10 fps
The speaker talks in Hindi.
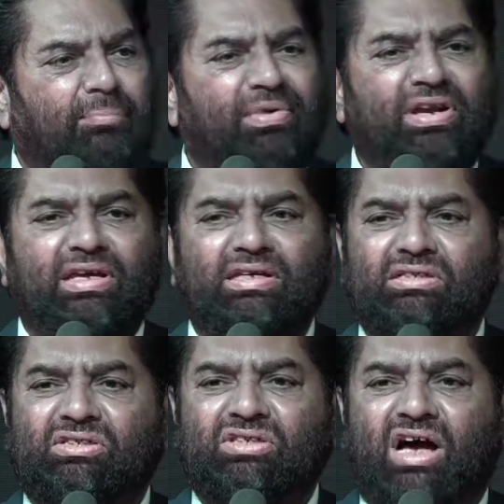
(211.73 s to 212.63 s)
अपनी
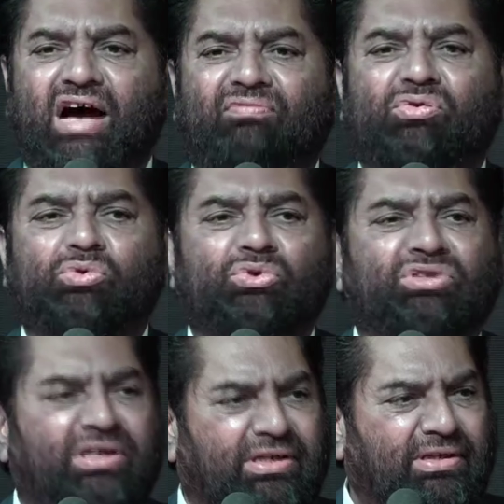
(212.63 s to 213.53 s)
साफ़
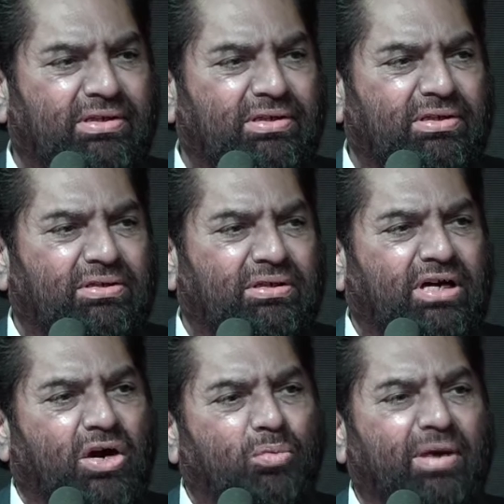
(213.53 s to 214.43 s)
सुथरी
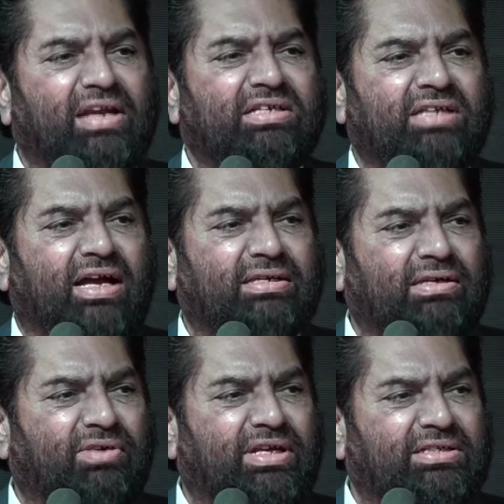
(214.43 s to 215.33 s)
कारोबारी साख
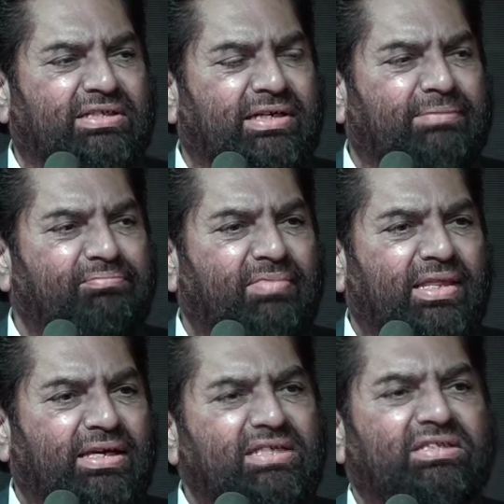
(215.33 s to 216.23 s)
की वजह से
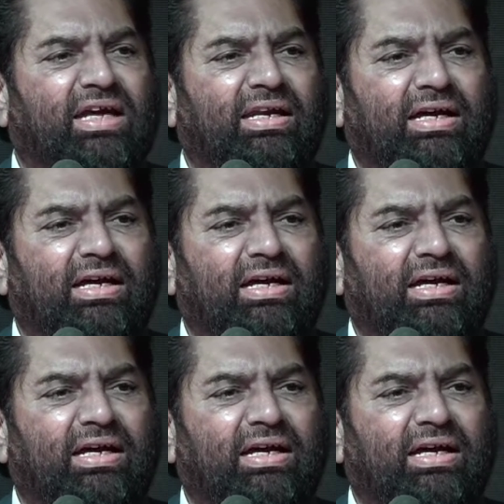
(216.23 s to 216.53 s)
इन